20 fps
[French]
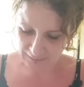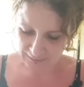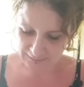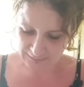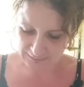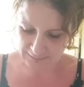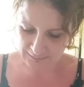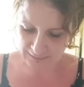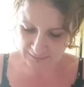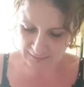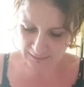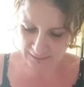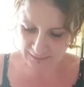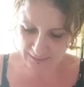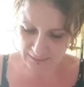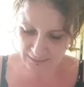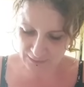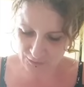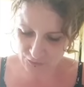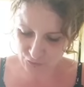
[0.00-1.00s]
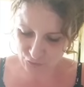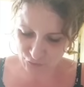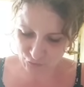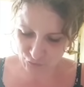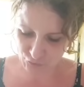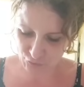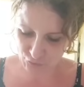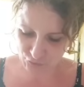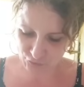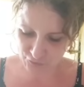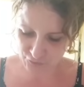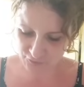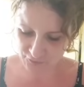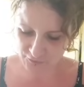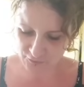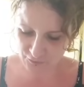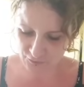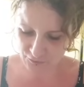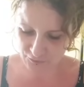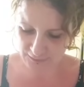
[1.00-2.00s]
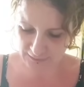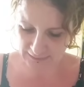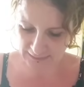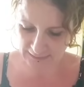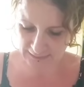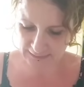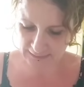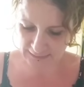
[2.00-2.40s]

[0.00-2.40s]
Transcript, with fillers: Cinder du vendredi.